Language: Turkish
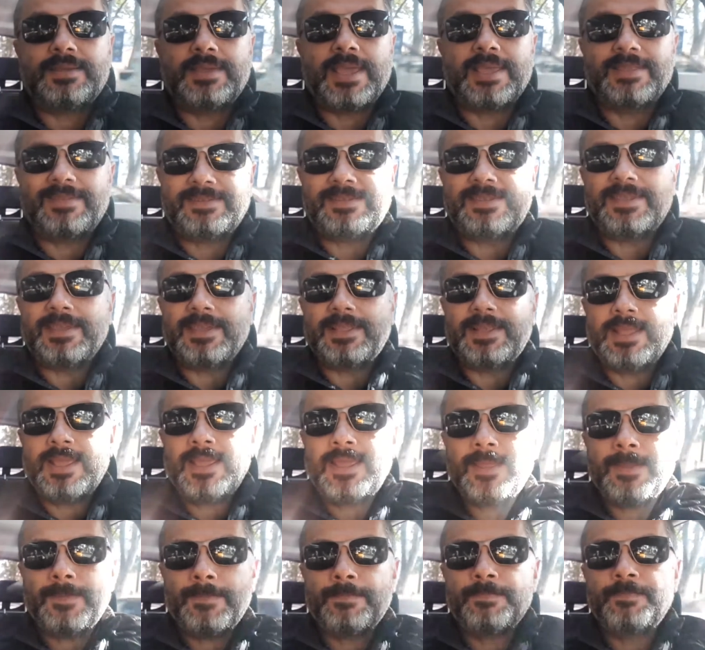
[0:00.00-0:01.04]
etki
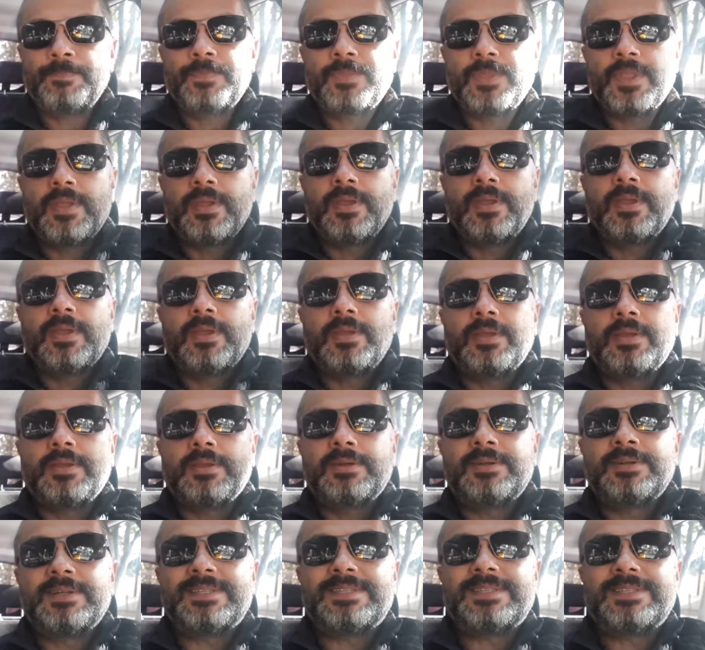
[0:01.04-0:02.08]
ile
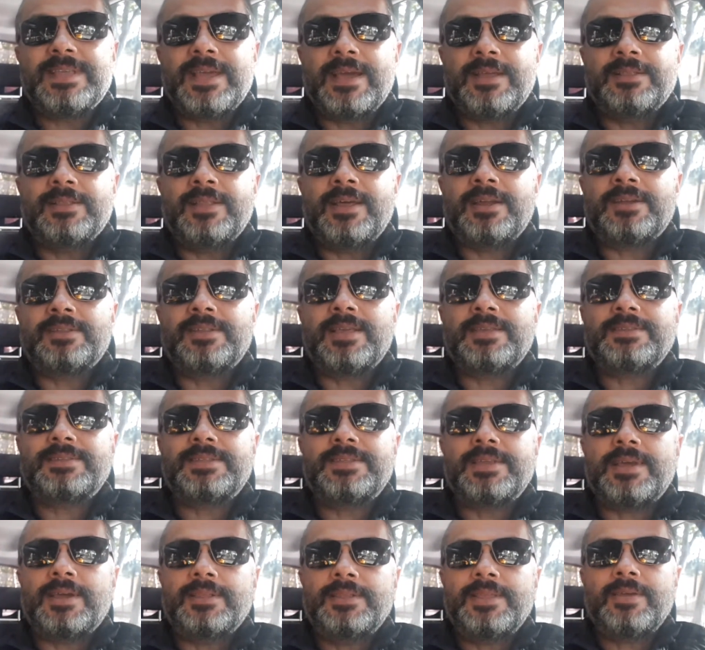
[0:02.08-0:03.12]
Hristiyanlardan
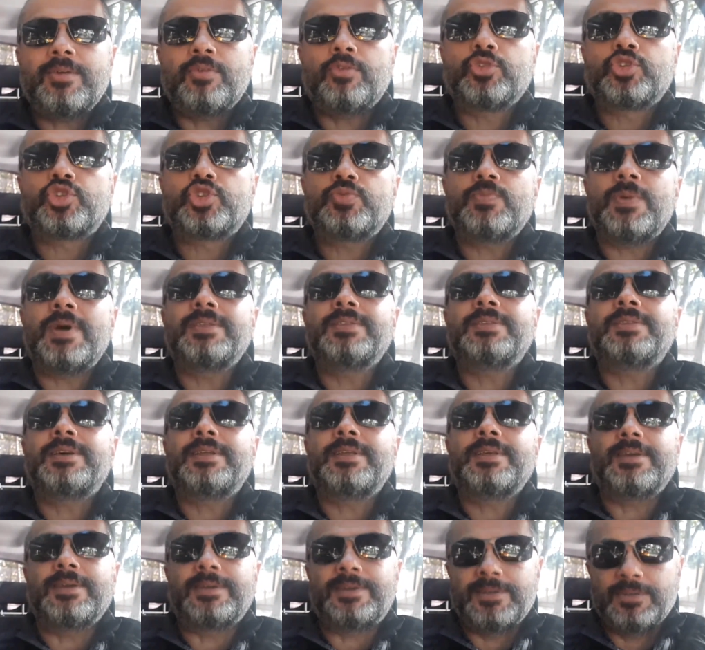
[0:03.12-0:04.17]
ziyade
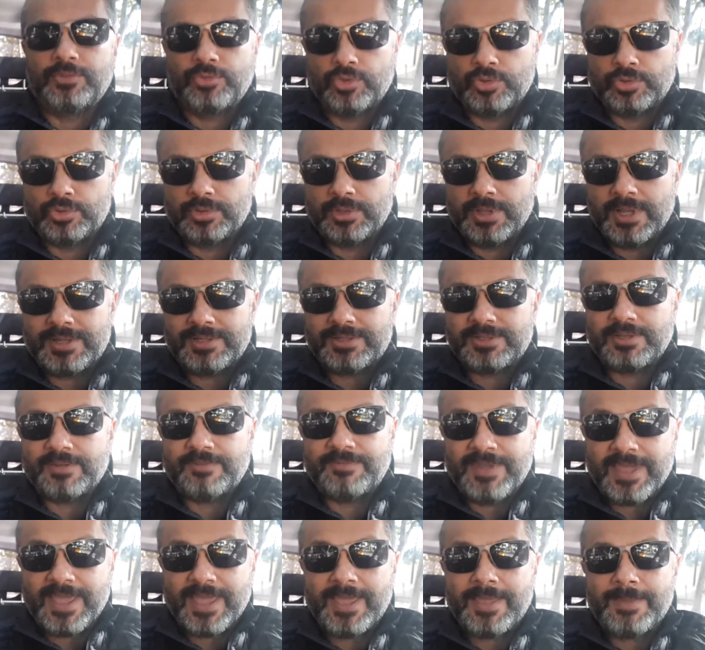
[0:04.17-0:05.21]
Osmanlılara yakın durdular
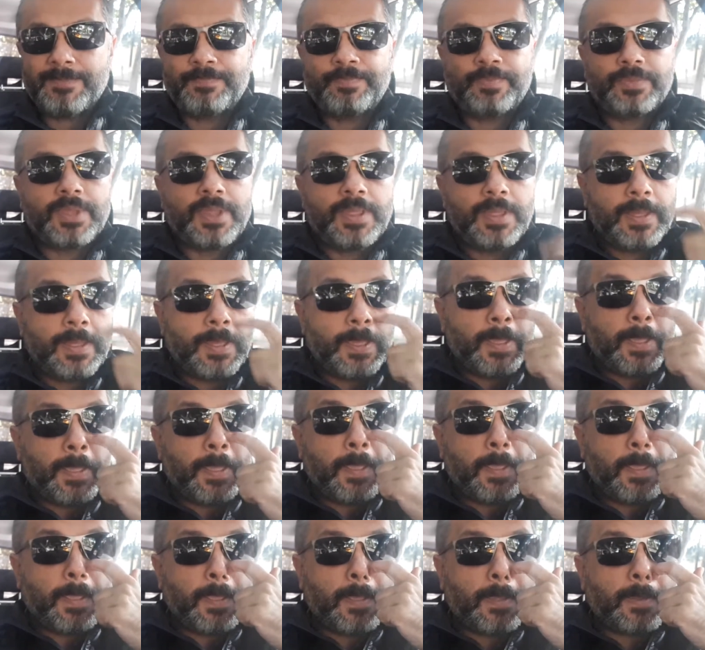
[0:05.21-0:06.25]
ve
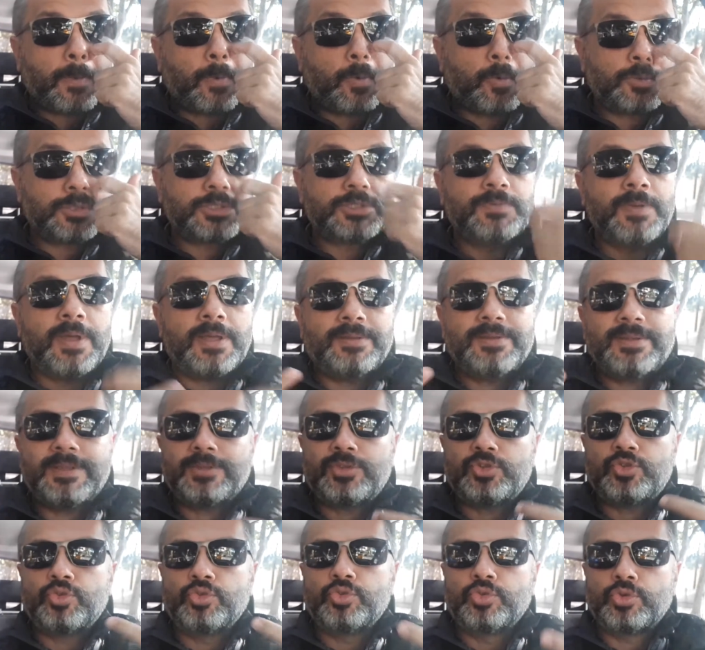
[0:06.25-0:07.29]
Osmanlı'ya
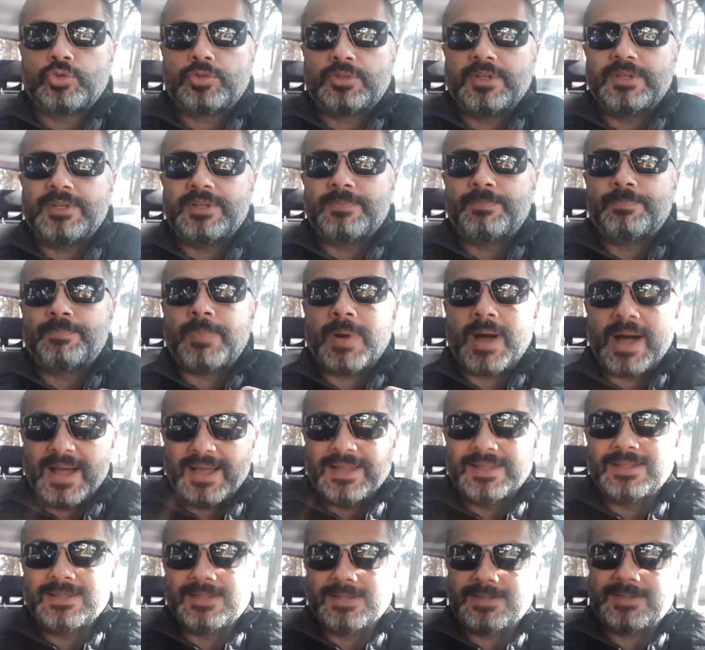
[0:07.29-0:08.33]
sundukları
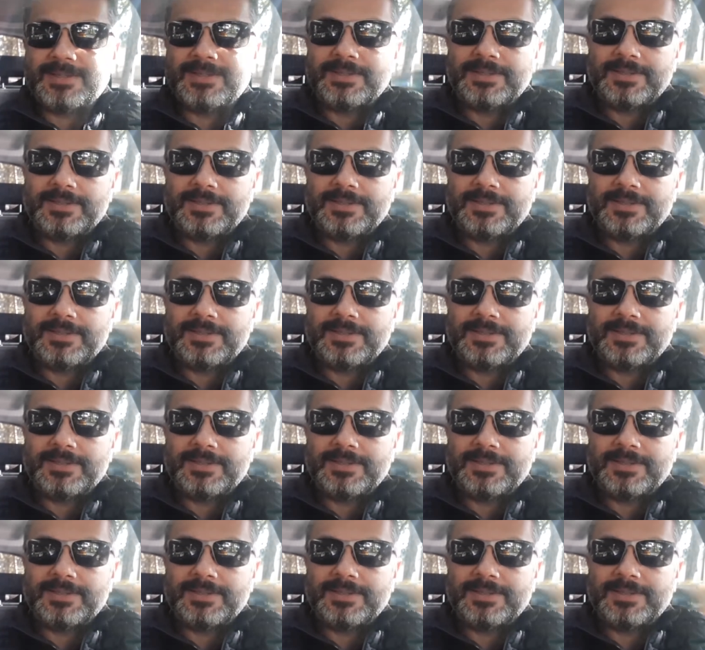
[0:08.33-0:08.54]
bağlılık